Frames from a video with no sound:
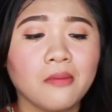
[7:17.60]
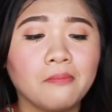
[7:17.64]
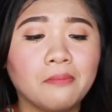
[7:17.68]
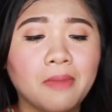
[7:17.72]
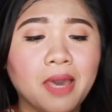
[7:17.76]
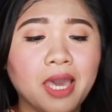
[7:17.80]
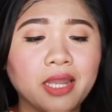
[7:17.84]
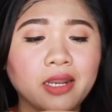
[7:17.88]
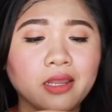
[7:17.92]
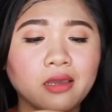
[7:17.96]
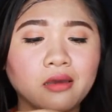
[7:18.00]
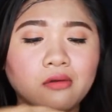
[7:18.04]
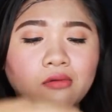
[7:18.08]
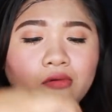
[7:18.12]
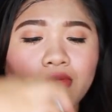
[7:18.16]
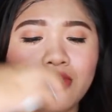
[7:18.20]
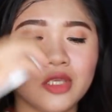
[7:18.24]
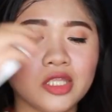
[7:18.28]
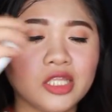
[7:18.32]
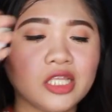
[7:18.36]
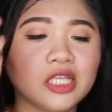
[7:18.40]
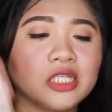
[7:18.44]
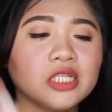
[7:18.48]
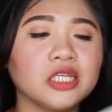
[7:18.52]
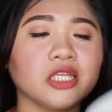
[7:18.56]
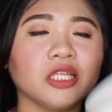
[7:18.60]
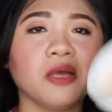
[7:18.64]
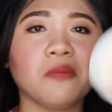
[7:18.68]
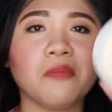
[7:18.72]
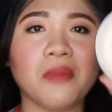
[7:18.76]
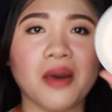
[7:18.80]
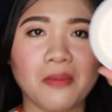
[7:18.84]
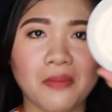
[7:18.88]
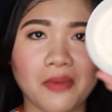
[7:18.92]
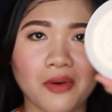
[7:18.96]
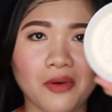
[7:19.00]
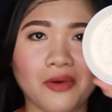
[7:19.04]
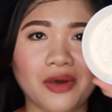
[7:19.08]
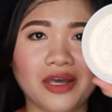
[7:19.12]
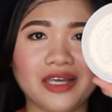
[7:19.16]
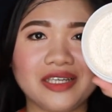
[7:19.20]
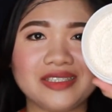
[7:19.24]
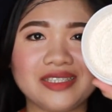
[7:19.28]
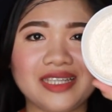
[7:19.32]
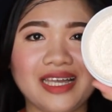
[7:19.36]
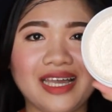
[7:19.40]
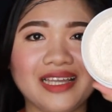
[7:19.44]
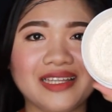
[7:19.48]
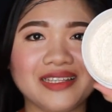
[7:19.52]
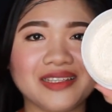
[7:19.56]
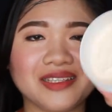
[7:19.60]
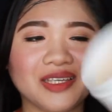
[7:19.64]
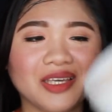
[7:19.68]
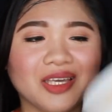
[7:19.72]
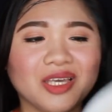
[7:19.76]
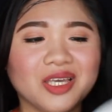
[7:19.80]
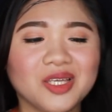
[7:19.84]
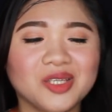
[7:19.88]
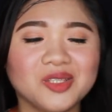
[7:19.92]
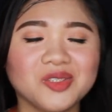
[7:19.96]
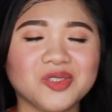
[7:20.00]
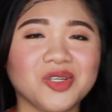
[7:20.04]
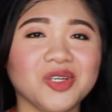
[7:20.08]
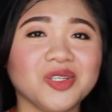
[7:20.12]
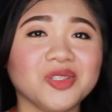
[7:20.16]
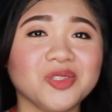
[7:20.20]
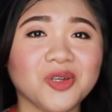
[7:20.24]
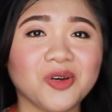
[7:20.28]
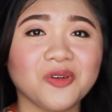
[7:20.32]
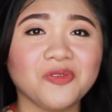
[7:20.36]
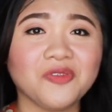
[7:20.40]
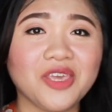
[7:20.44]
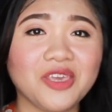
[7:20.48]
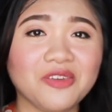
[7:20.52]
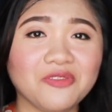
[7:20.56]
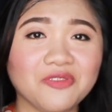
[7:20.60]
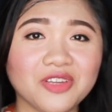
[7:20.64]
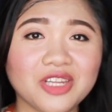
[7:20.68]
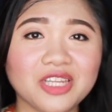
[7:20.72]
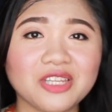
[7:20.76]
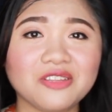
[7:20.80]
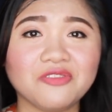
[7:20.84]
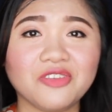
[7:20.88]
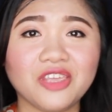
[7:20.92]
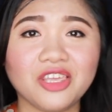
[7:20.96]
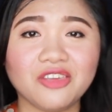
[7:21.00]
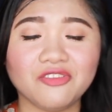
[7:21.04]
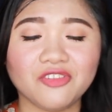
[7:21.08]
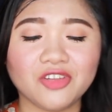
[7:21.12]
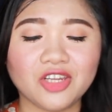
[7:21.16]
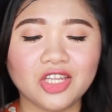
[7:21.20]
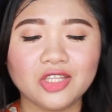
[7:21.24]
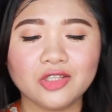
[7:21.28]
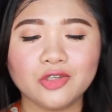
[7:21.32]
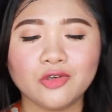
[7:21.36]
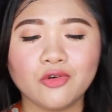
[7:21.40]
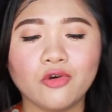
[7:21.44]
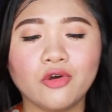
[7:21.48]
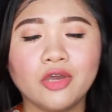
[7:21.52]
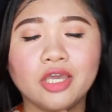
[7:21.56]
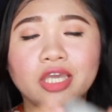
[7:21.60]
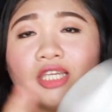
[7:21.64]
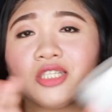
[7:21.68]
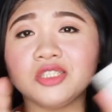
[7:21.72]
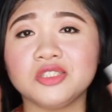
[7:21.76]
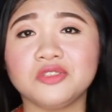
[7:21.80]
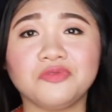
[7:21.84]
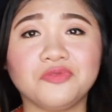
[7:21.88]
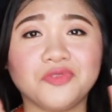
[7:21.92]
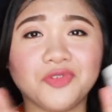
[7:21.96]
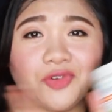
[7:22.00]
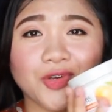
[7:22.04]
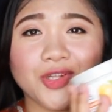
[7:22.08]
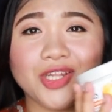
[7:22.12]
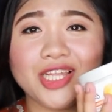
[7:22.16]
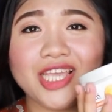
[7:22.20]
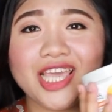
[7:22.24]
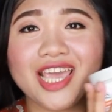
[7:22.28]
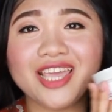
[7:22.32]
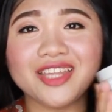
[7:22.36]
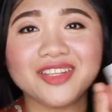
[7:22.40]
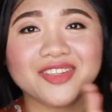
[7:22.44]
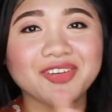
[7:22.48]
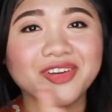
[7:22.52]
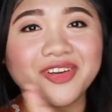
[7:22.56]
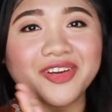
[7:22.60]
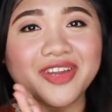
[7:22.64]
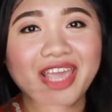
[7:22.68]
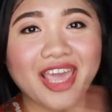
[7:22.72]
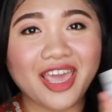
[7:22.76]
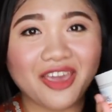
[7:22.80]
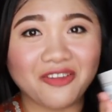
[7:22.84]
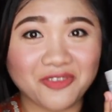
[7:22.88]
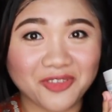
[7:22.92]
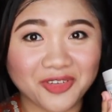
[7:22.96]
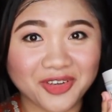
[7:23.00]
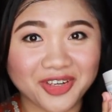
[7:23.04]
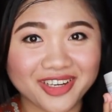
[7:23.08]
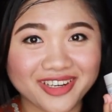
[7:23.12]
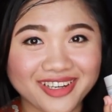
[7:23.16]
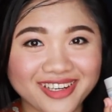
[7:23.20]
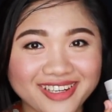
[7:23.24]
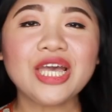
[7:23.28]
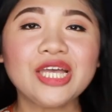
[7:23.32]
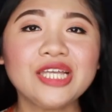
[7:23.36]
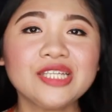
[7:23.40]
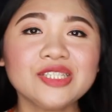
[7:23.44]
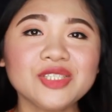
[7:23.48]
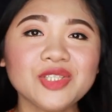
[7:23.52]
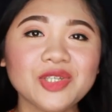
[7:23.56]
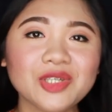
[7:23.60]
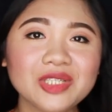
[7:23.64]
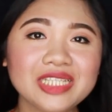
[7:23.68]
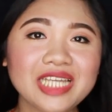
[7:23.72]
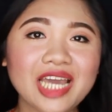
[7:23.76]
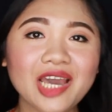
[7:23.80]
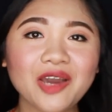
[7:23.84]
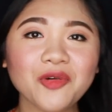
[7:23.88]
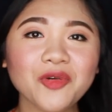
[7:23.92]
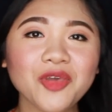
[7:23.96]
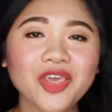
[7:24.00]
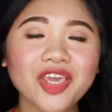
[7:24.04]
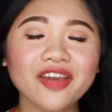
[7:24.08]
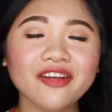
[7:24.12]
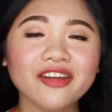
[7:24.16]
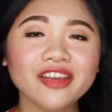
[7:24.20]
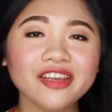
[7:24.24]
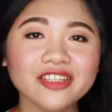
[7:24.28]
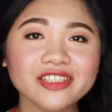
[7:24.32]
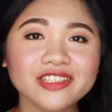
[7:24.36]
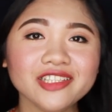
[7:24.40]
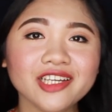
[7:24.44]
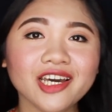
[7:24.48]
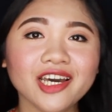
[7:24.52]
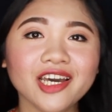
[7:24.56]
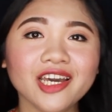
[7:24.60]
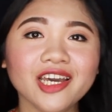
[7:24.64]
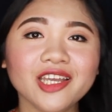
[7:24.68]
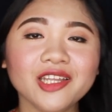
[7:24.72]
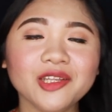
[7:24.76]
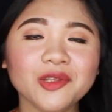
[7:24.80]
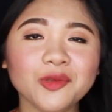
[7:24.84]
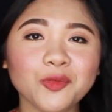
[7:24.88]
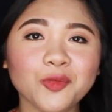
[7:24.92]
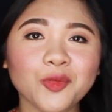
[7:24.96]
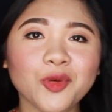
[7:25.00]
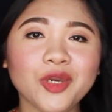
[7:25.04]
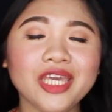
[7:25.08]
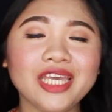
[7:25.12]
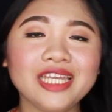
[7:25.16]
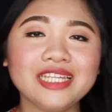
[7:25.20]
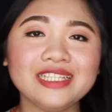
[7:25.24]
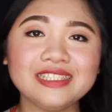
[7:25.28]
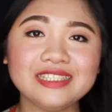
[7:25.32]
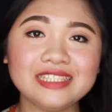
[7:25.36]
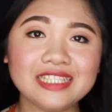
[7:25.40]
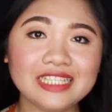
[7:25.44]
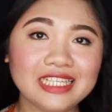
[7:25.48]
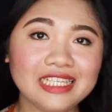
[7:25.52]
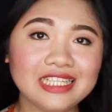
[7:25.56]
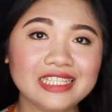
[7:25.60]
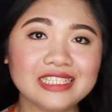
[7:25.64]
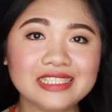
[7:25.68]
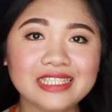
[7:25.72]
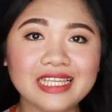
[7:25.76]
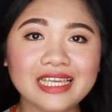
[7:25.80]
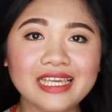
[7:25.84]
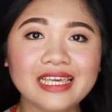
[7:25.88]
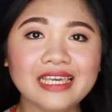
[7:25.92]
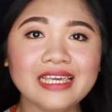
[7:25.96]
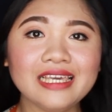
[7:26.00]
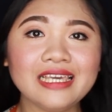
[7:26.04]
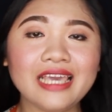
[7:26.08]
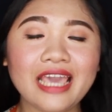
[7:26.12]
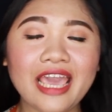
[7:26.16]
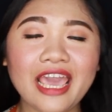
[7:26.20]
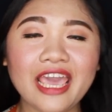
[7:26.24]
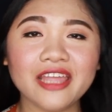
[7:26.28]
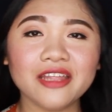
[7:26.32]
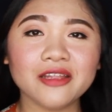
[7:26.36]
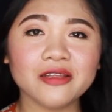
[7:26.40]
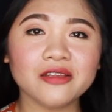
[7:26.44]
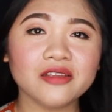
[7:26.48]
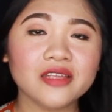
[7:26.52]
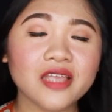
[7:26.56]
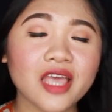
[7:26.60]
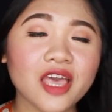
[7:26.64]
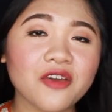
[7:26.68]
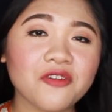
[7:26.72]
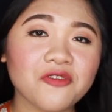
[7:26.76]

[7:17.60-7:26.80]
parang hindi siya nababawasan. So ito, favorite-favorite kong exfoliator ever. So now we are done with treating and